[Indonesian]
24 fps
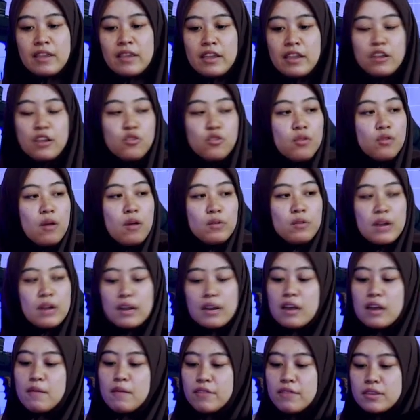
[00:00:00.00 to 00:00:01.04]
Ini juga
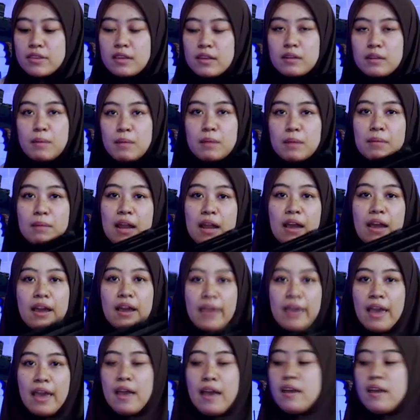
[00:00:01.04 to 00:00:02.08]
udah lengkap visir depan
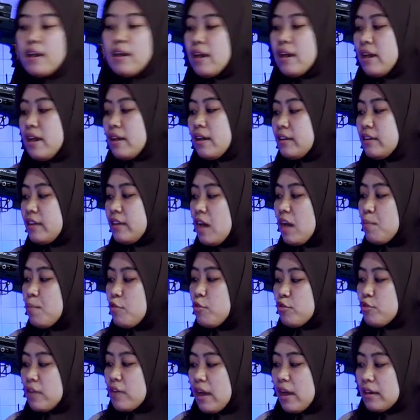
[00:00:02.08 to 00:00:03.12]
belakang ya. Dia
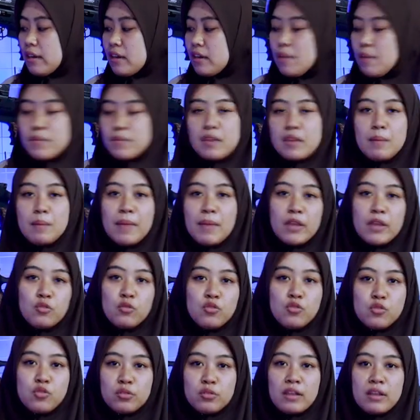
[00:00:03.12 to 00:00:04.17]
punya 6 sampai
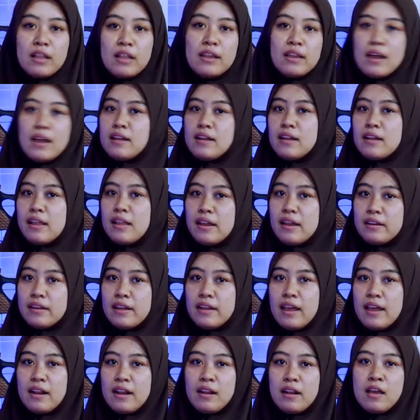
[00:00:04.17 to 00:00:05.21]
7 tarikan
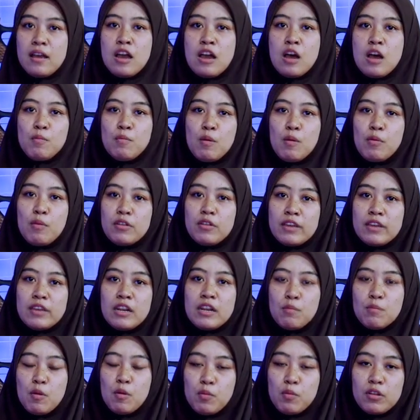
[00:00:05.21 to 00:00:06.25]
grendel. Popornya
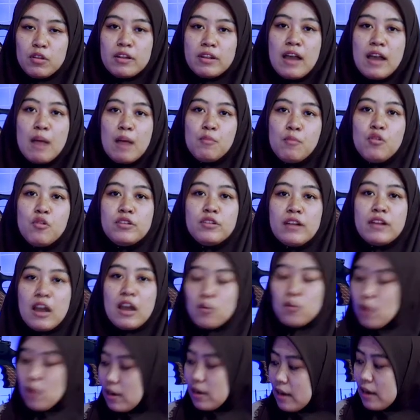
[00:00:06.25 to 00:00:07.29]
ini popor gamu dengan
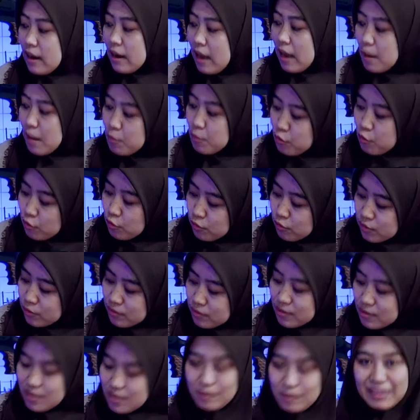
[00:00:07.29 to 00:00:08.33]
warna kamu.
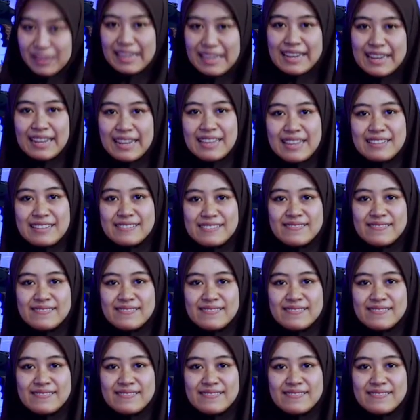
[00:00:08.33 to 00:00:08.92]
Seperti ini.